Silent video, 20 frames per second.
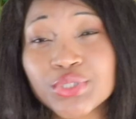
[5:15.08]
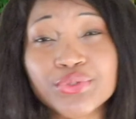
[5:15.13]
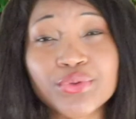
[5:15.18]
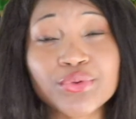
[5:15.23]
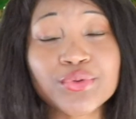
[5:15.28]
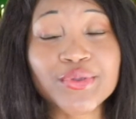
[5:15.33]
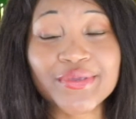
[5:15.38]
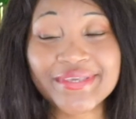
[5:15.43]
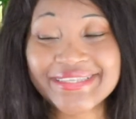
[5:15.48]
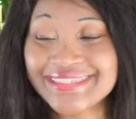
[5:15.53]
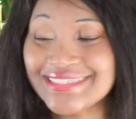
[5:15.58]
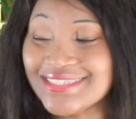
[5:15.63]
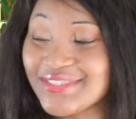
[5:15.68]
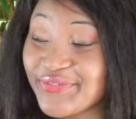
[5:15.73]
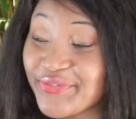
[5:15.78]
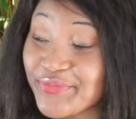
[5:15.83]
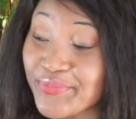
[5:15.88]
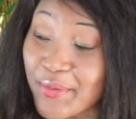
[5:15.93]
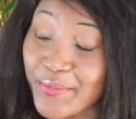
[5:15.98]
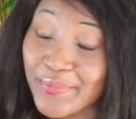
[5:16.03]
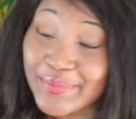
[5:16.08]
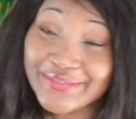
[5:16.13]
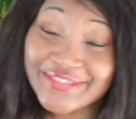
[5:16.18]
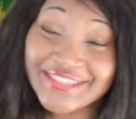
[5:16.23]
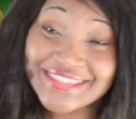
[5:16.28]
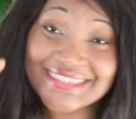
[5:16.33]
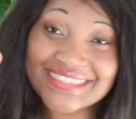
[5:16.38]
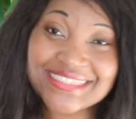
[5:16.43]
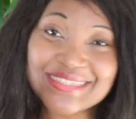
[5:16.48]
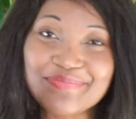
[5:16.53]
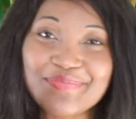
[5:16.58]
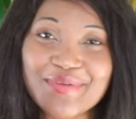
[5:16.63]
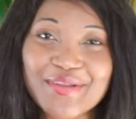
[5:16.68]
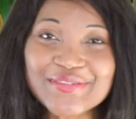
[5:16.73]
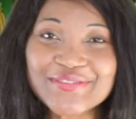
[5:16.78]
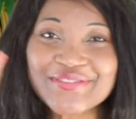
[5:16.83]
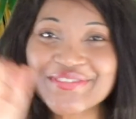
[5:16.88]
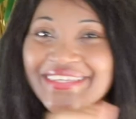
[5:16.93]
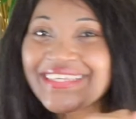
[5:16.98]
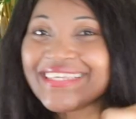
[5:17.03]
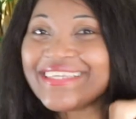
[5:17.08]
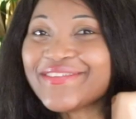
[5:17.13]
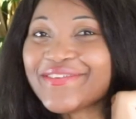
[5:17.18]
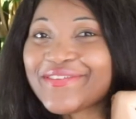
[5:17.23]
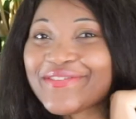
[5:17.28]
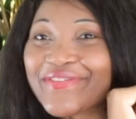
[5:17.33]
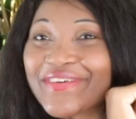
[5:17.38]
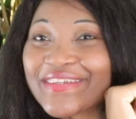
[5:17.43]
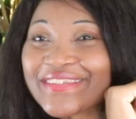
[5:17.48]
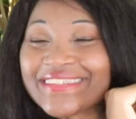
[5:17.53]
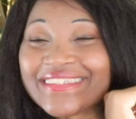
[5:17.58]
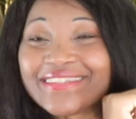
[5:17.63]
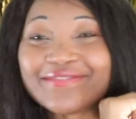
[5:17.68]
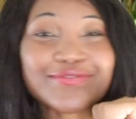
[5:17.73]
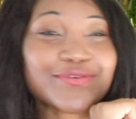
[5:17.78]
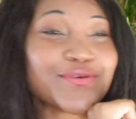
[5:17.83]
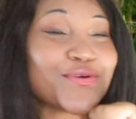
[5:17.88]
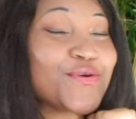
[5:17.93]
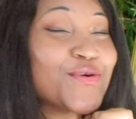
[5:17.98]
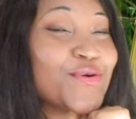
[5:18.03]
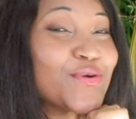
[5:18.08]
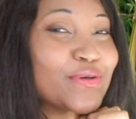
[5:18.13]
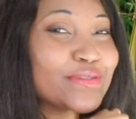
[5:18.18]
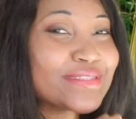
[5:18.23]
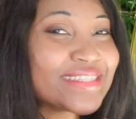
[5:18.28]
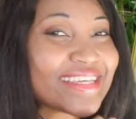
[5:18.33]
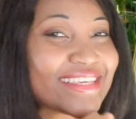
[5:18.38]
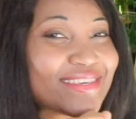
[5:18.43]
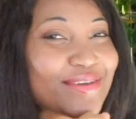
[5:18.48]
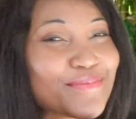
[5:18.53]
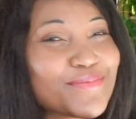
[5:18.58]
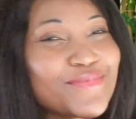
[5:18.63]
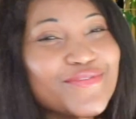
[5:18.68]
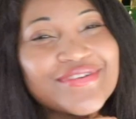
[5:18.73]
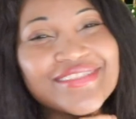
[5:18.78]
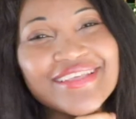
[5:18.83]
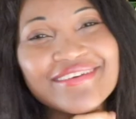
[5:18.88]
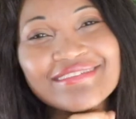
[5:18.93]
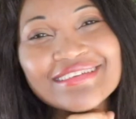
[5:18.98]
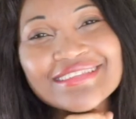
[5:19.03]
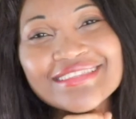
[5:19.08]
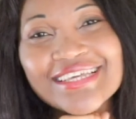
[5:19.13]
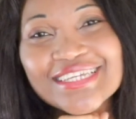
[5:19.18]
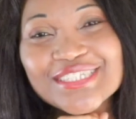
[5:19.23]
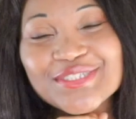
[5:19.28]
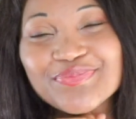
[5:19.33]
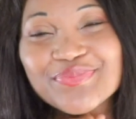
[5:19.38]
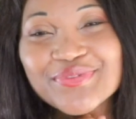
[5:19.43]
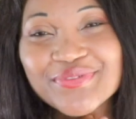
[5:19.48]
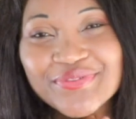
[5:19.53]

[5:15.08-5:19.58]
Donc ici, je vous propose 10 plantes inoffensives, au contraire, qui ont beaucoup d'avantages